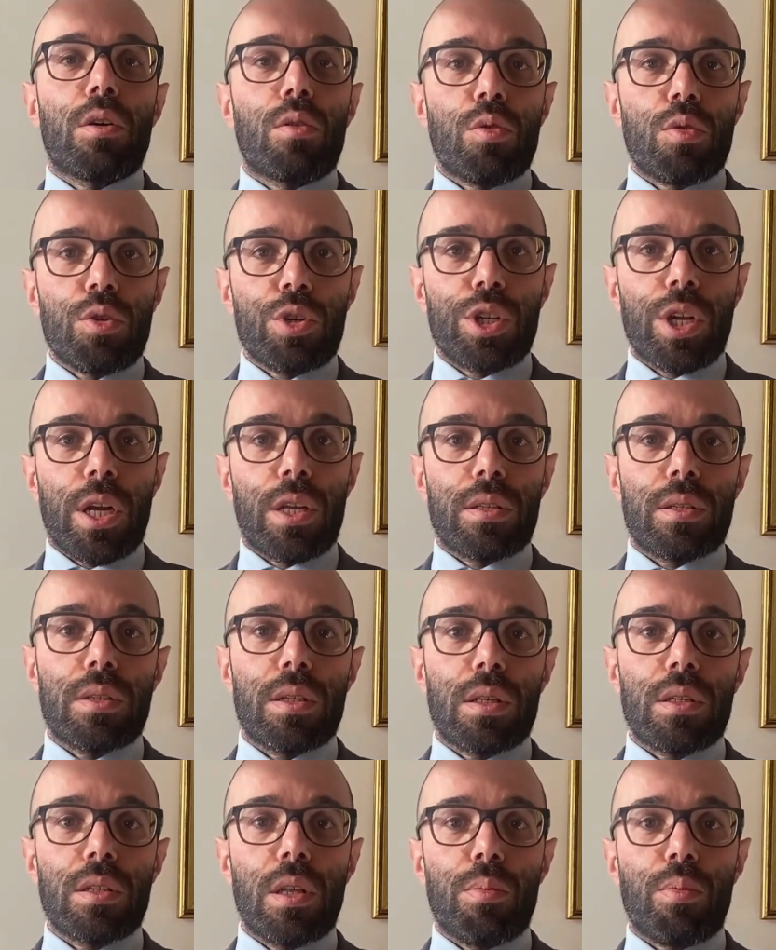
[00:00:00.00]

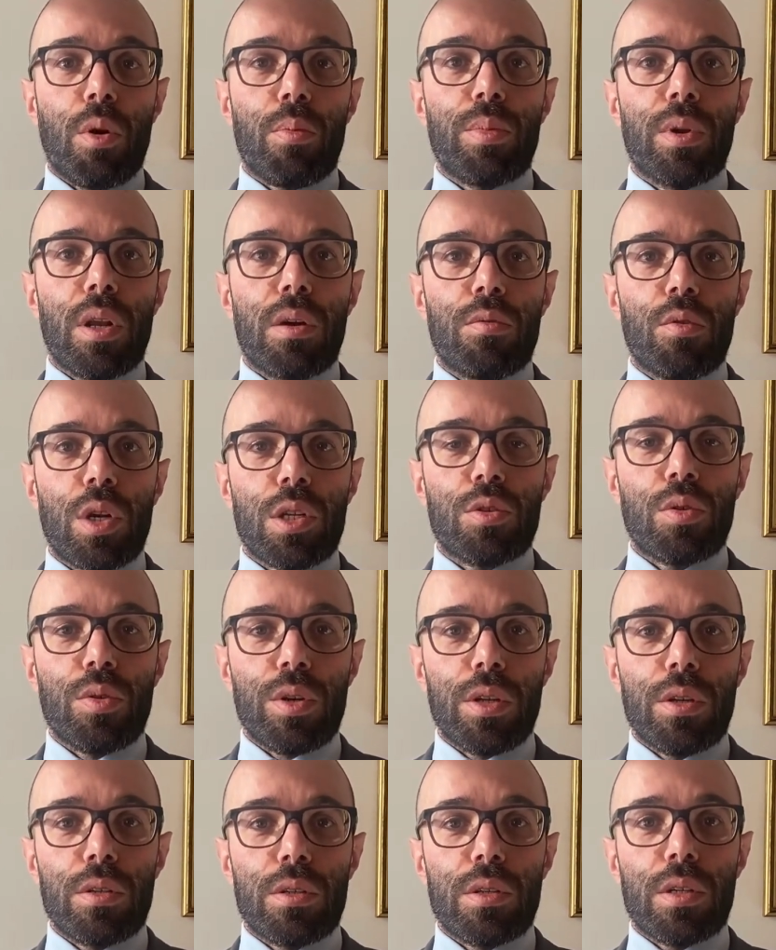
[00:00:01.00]
conoscenze dei propri
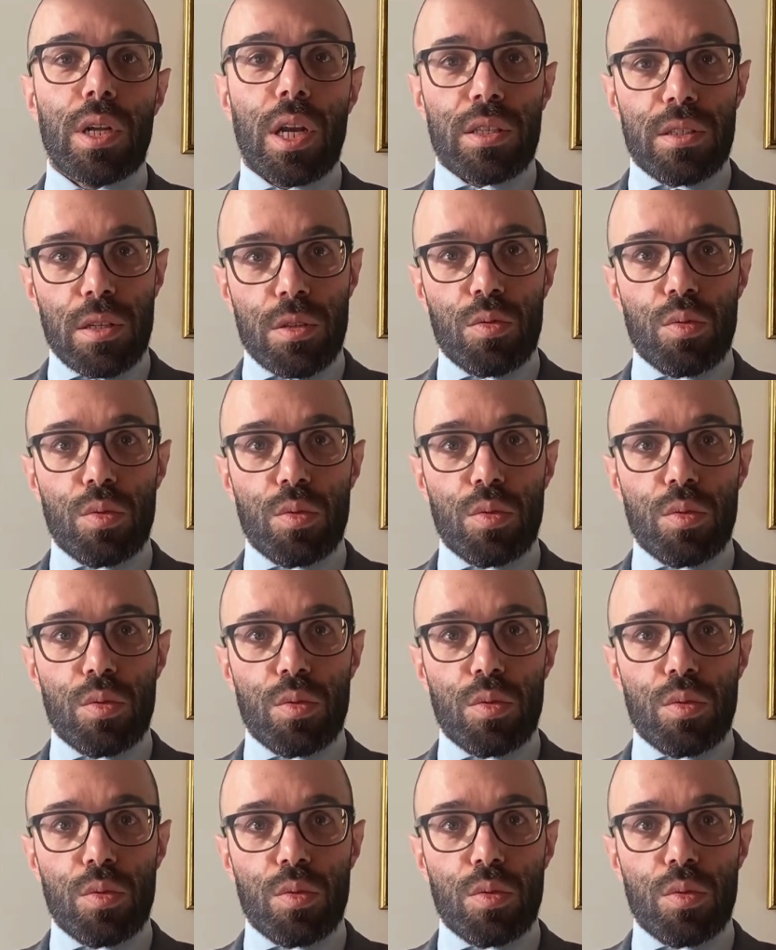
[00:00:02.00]
lavoratori. Grazie a